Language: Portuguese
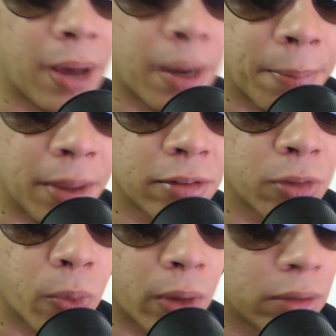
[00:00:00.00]
Ah, para
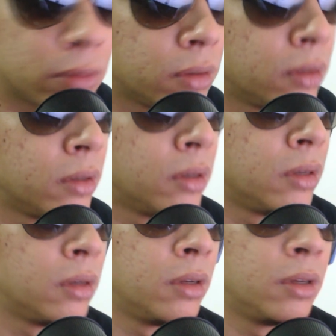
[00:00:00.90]
PS4.
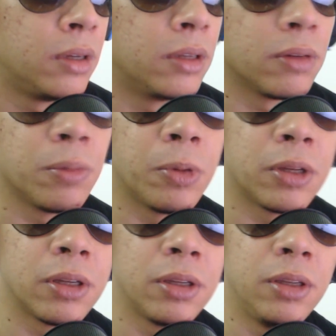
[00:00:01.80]

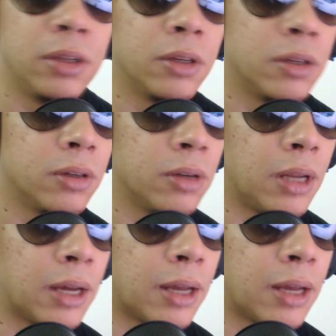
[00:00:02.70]
Então vou botar aqui,